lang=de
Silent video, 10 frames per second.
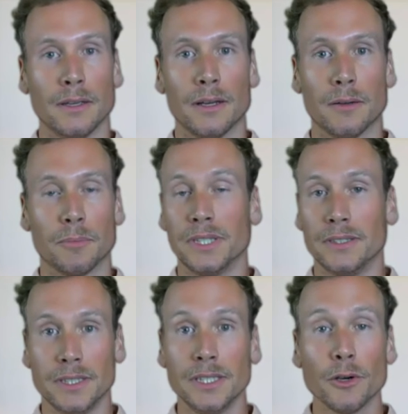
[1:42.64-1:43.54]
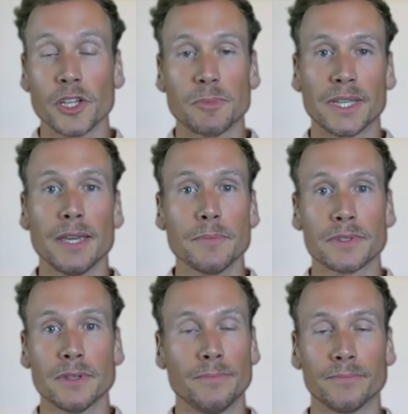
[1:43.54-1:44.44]
ähm, in die ihr euch
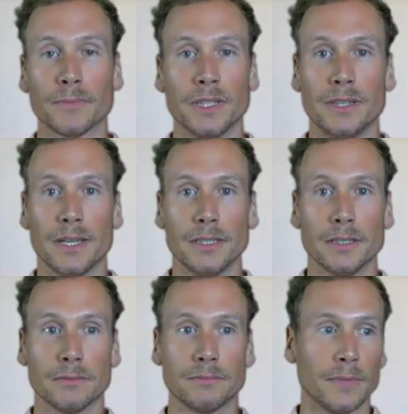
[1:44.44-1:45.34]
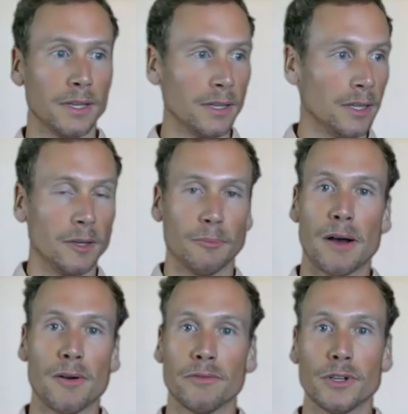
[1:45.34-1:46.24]
begebt, in der ihr
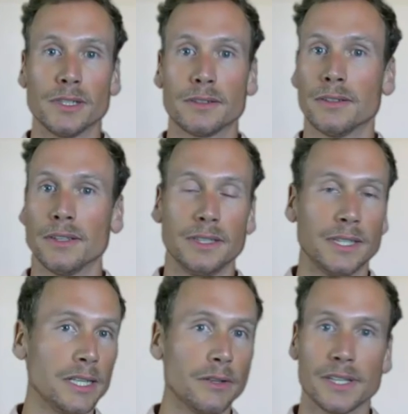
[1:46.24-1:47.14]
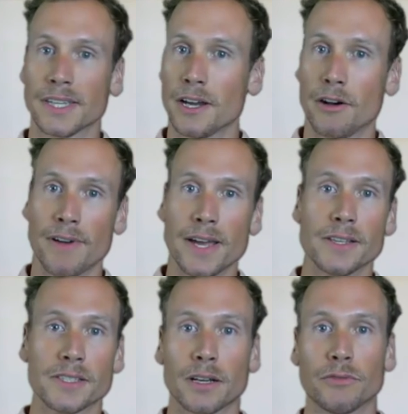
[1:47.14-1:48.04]
Power wollt, in der ihr euch genau auf eine
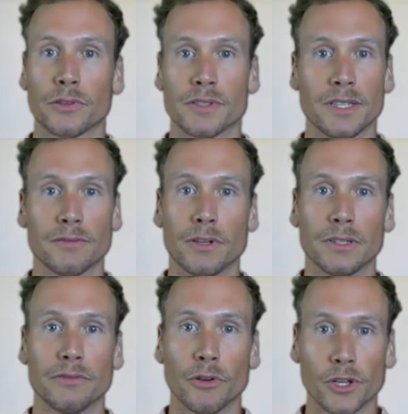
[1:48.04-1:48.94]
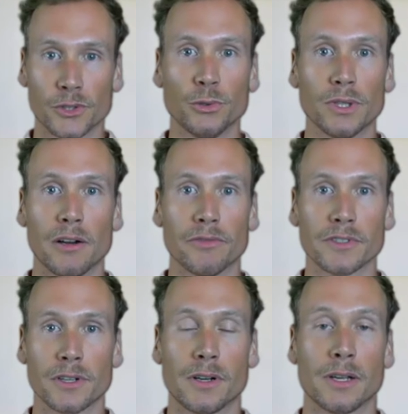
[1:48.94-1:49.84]
Sache fokussieren wollt, die für euch gut laufen
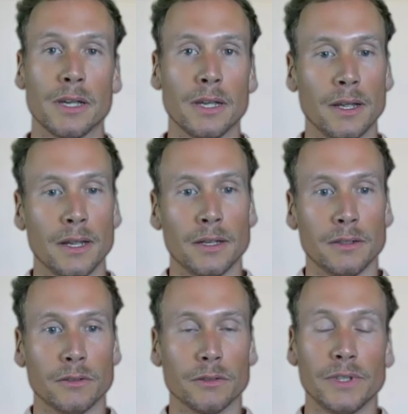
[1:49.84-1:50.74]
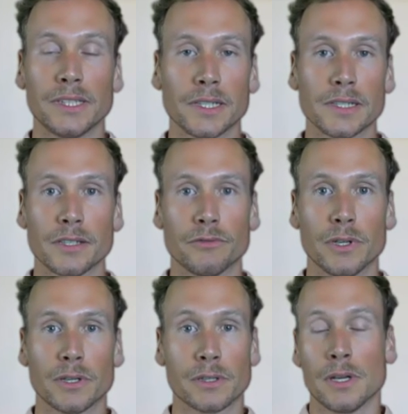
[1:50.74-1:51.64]
soll. Und wichtig ist
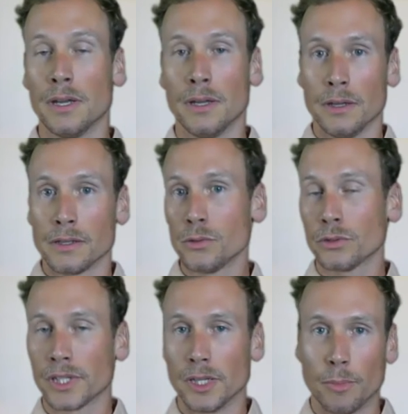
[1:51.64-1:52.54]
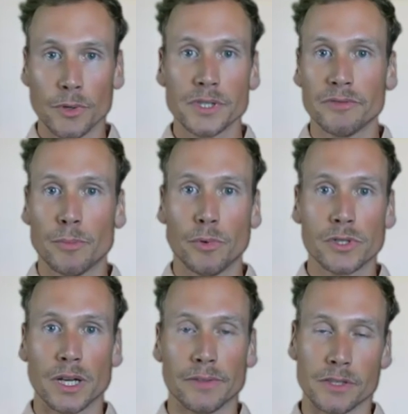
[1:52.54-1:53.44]
dafür, sucht euch eine positive
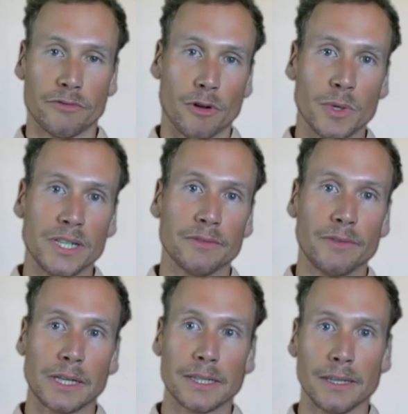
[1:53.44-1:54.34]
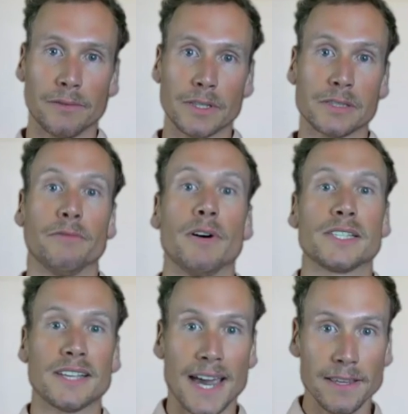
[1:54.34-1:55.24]
Botschaft, also formuliert wirklich etwas,
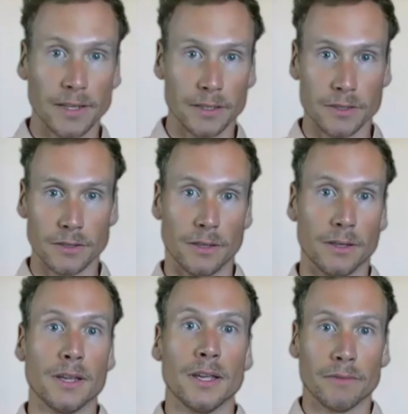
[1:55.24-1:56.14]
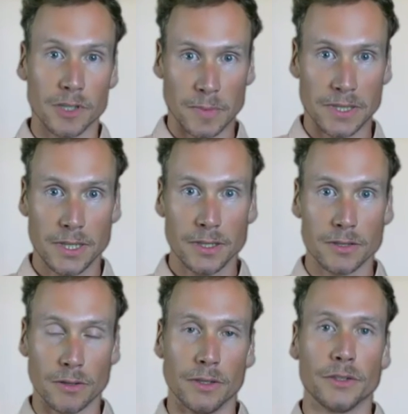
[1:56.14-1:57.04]
was eintreten soll, was passieren
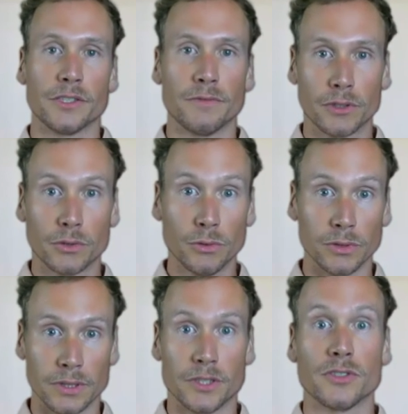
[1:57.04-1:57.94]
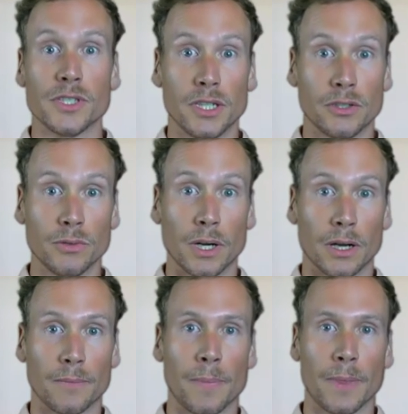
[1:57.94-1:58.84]
soll. Das wird gut, das ziehe ich durch,
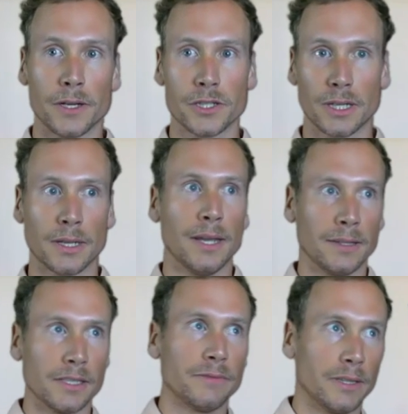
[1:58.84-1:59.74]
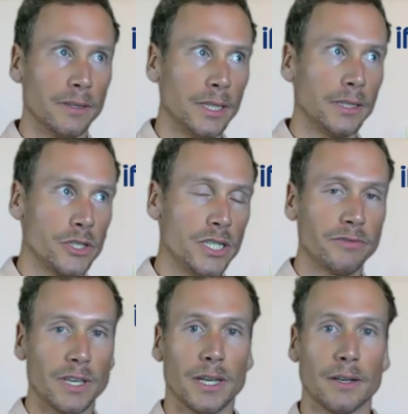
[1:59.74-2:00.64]
anstatt das wird nicht schief
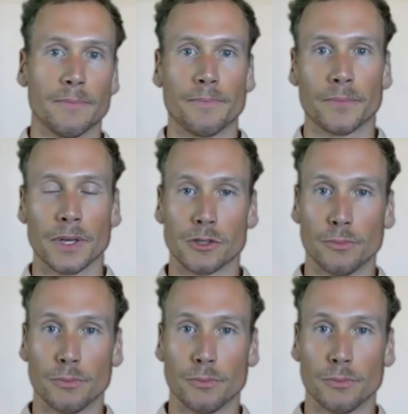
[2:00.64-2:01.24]
gehen. Also